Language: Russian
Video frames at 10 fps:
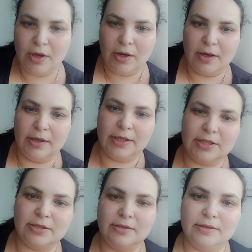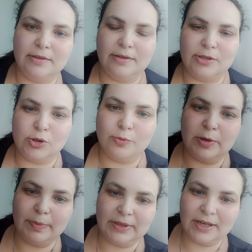а, есть, э, что
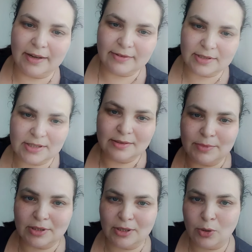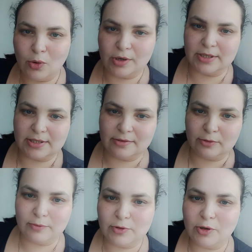мне понравилось, именно легкость.
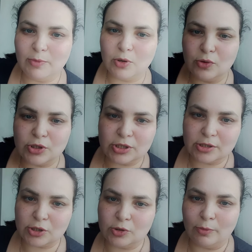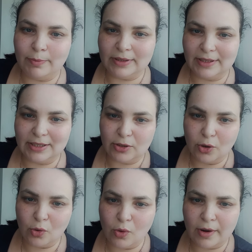Вот все время хочется, чтобы было
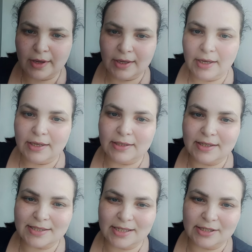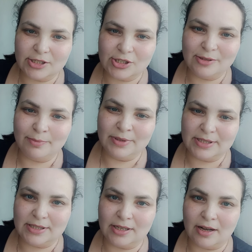легко и достаточно
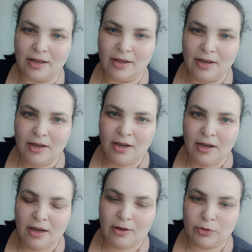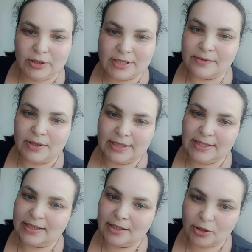быстро. А вот если вы
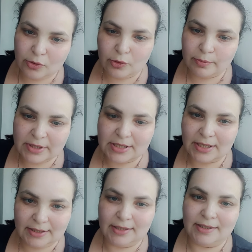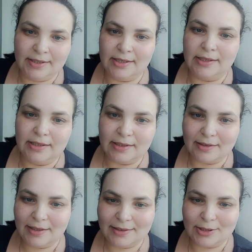хотите легко и быстро, это Кирине. Это,